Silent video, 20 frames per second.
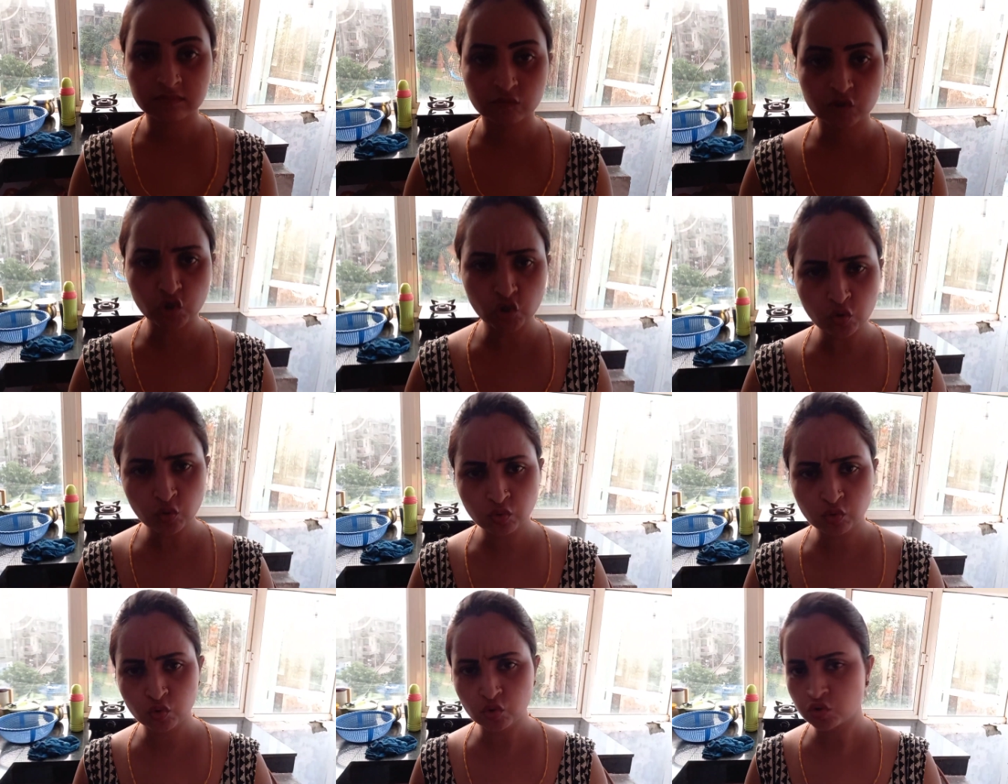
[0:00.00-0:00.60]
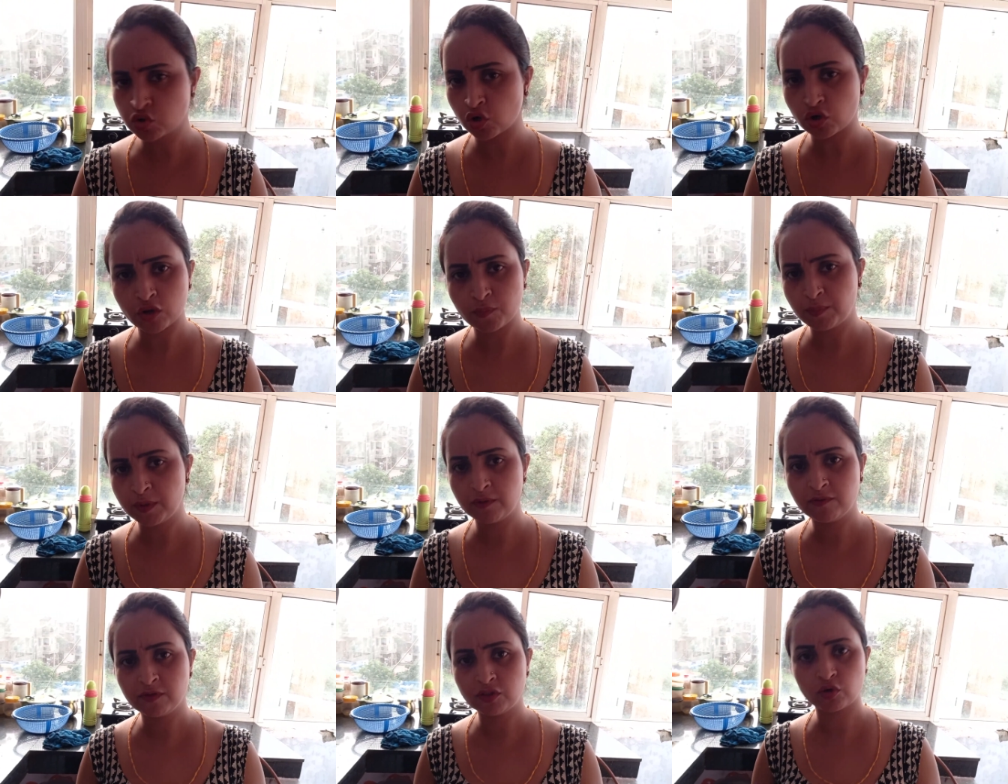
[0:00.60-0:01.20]
क्यों दूसरों की
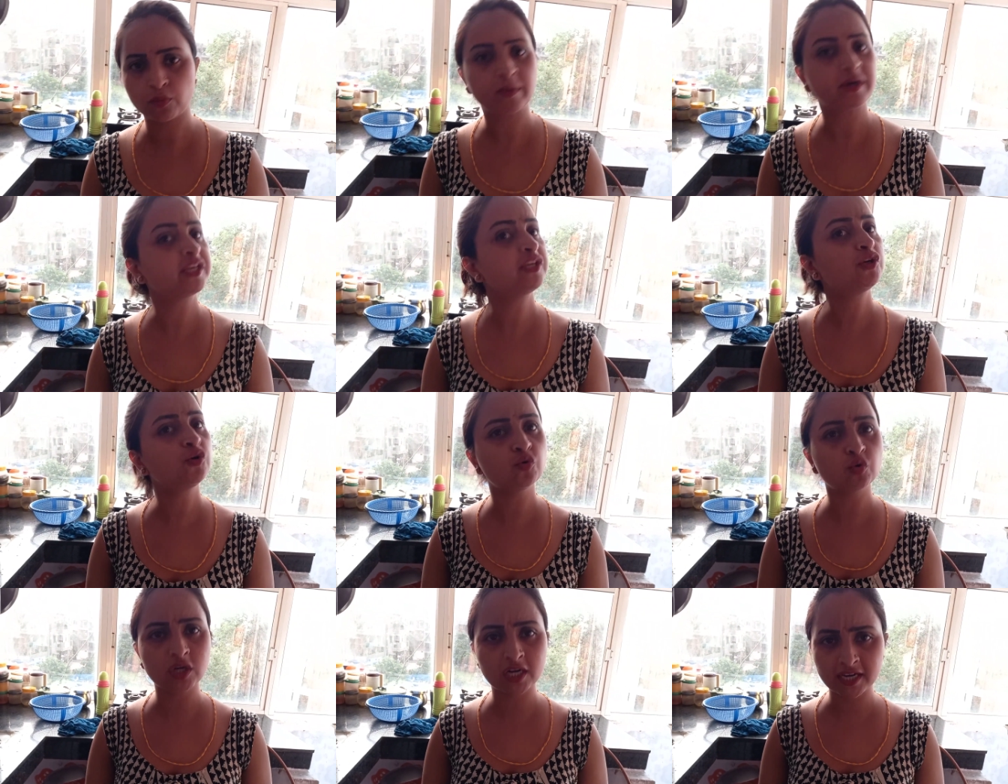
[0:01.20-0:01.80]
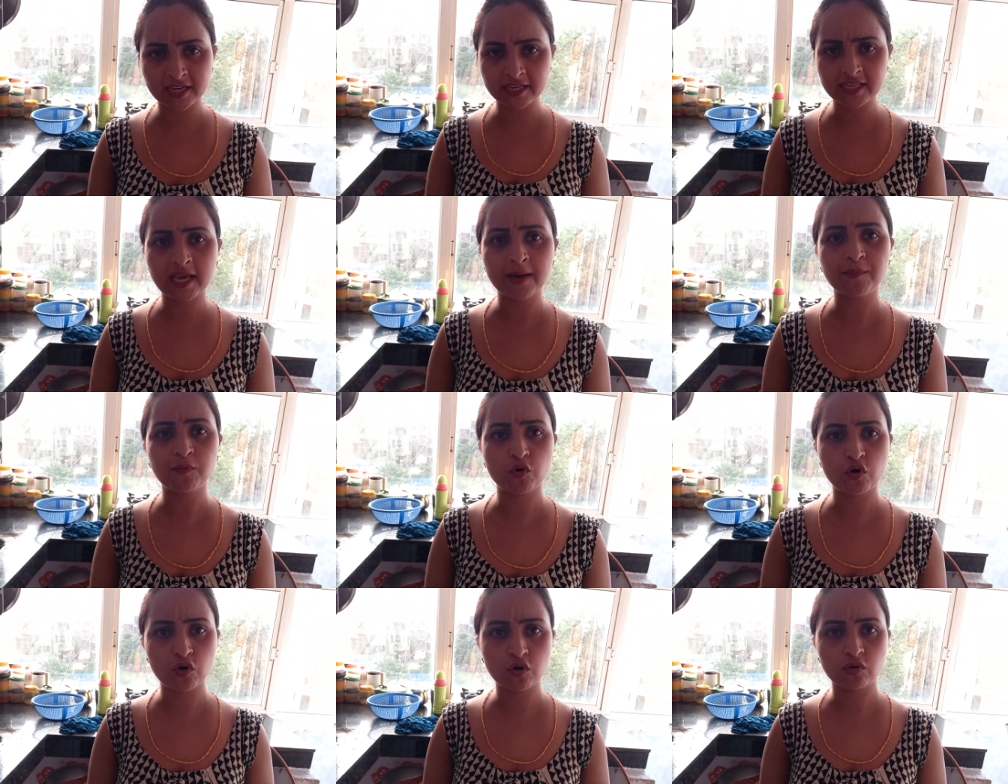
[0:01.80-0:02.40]
बीवी तो बड़ी क्यूट लग रही है
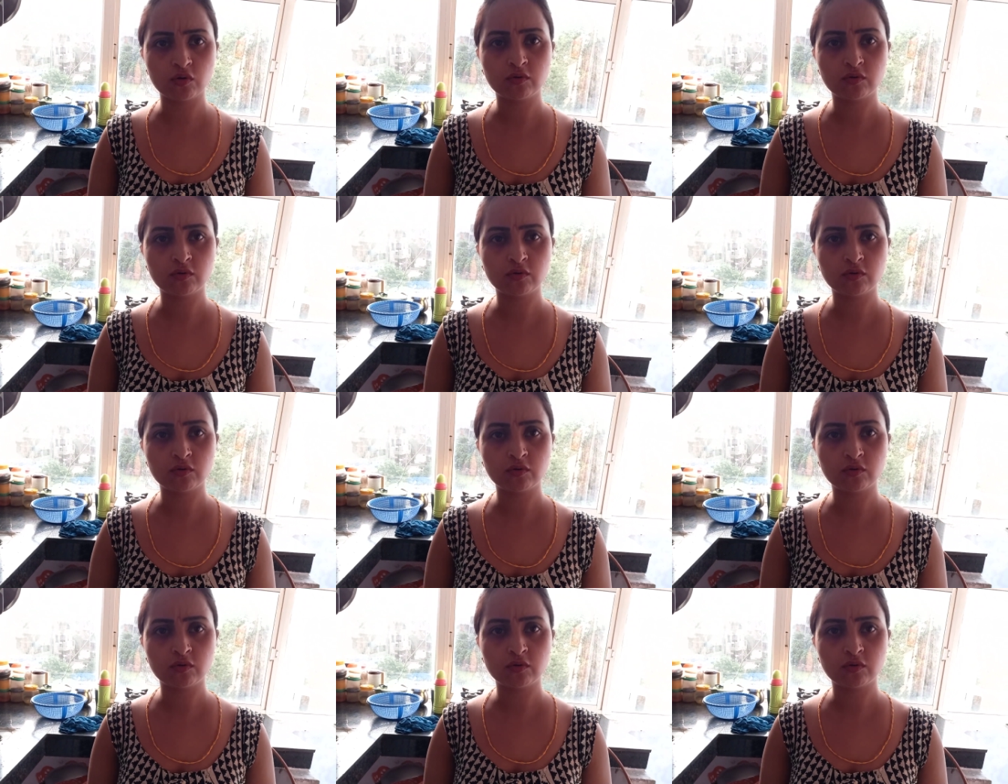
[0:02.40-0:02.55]
आपको